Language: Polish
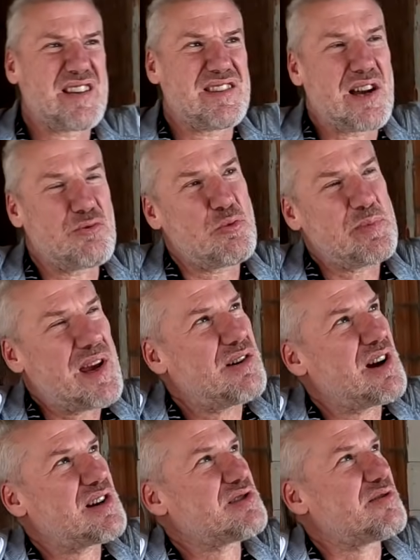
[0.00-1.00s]
tak, na
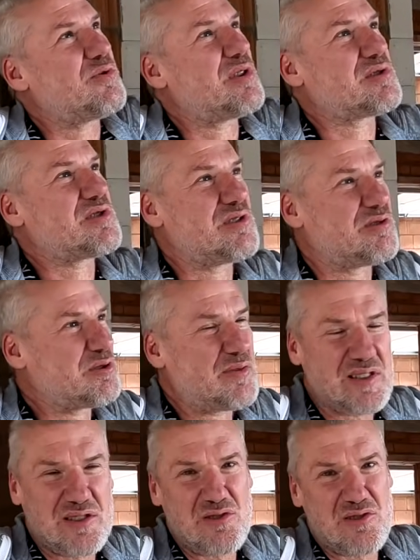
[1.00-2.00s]
głupiego jak się włączy, no to
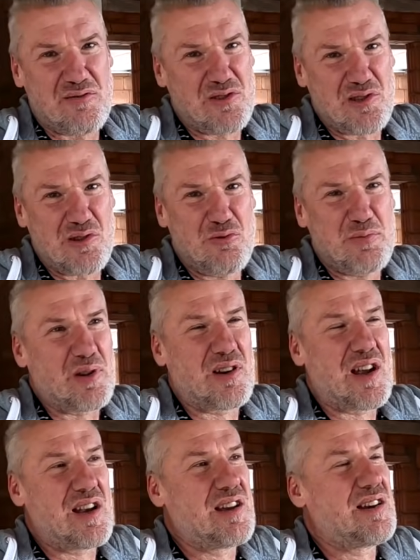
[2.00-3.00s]
faktycznie wyjdzie
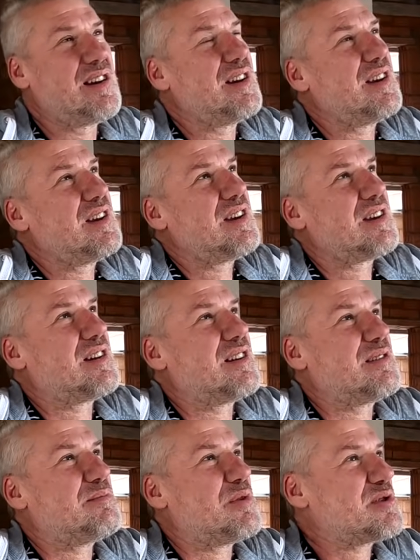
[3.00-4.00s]
głupio, ale
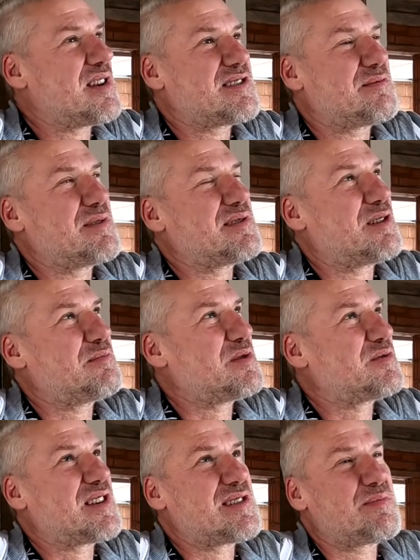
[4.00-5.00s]
e, można sobie
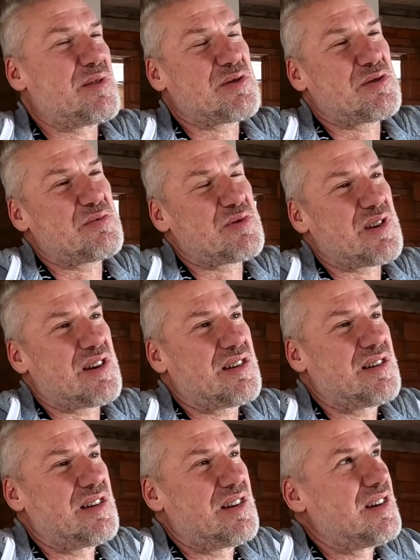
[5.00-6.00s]
zrobić w ten sposób, że
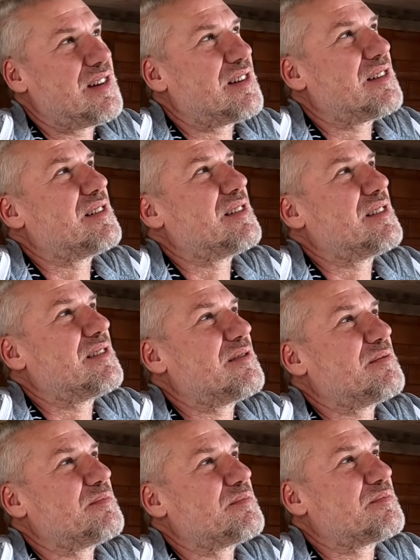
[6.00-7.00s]
e,
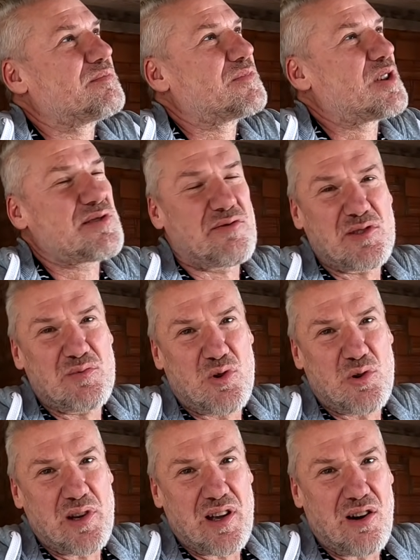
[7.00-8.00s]
to, co
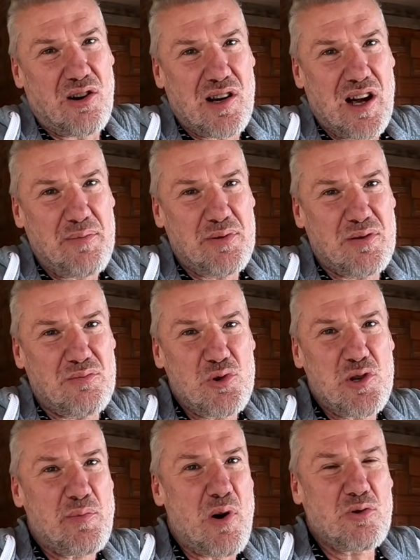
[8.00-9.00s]
wydmuchuje okap,
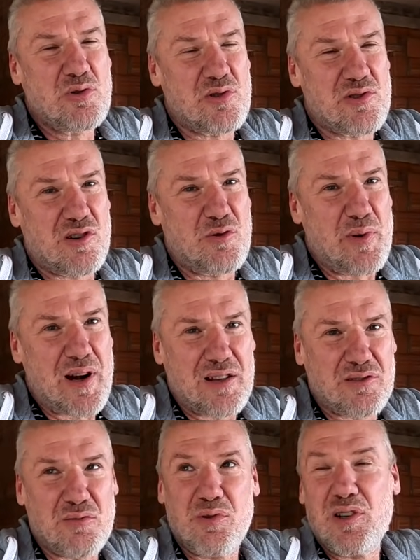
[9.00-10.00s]
musi połknąć
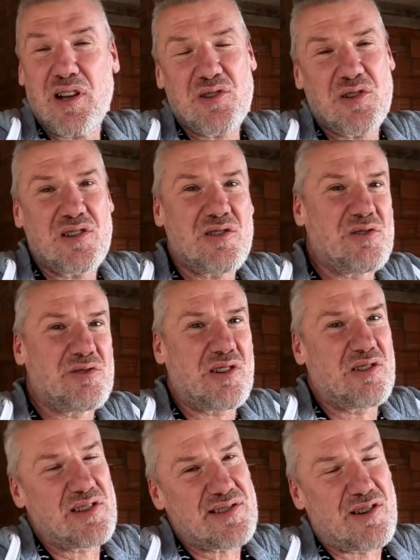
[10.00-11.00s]
rekuperator, bo inaczej, jeżeli on
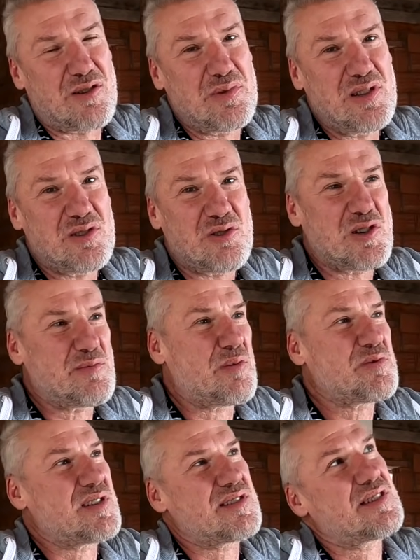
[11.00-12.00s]
tego nie zrobi, to się
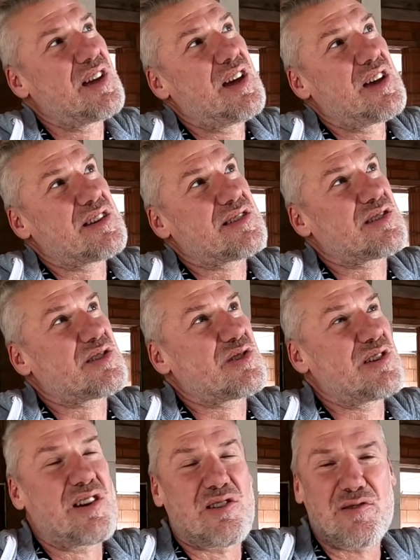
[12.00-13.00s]
poprzez
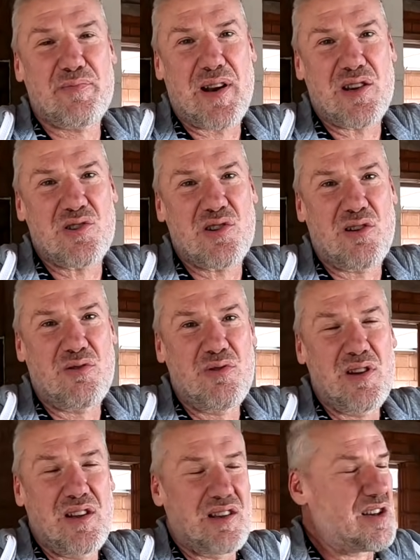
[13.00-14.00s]
skrzynkę rozprężną,
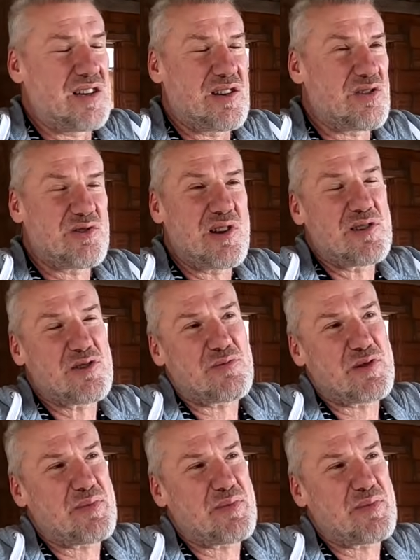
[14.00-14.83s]
e, rozdzielczą,